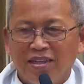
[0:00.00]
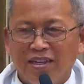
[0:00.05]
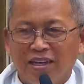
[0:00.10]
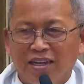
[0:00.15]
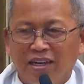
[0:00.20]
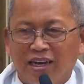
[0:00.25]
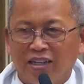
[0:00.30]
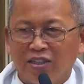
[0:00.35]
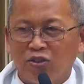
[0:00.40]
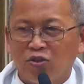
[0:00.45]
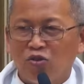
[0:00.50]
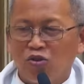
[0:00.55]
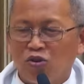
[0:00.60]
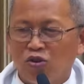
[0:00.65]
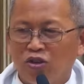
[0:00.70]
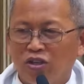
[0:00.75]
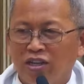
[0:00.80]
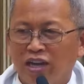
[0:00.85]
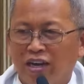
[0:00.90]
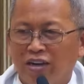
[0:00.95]
Yung
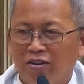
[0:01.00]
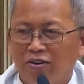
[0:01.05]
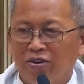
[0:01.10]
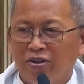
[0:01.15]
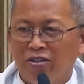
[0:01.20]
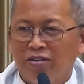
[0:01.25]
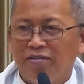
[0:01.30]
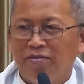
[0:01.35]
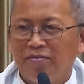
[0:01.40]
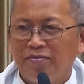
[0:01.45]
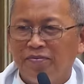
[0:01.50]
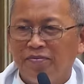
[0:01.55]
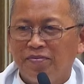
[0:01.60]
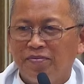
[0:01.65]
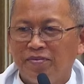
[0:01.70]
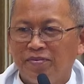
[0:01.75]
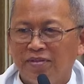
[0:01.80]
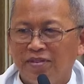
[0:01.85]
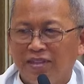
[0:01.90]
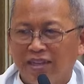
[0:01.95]
nasugod karon,
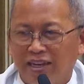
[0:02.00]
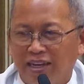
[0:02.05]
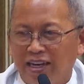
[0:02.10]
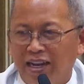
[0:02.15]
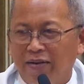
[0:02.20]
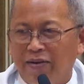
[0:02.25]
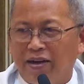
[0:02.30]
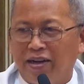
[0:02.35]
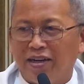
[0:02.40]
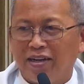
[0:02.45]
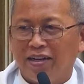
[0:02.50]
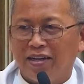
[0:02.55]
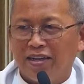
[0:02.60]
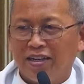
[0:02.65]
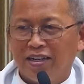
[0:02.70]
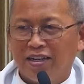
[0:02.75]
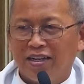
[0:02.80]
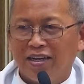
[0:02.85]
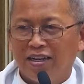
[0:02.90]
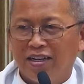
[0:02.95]
tingnan ba?
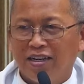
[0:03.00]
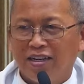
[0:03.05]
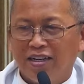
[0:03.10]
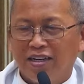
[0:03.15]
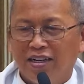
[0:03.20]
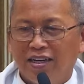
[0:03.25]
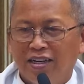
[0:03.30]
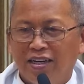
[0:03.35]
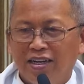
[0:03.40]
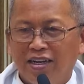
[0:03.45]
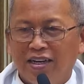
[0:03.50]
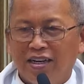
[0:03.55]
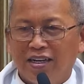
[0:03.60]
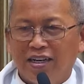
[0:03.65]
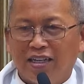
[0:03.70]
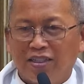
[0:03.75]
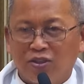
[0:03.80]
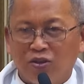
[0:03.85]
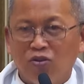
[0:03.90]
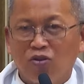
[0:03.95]

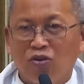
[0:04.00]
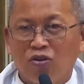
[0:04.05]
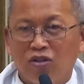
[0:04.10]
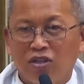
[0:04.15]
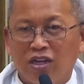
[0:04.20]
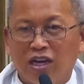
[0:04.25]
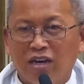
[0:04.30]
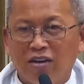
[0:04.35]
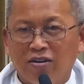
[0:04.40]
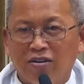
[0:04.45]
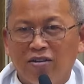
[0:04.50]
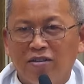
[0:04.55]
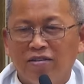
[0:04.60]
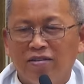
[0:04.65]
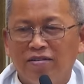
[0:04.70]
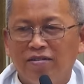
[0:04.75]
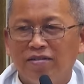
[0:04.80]
Nasugod karon.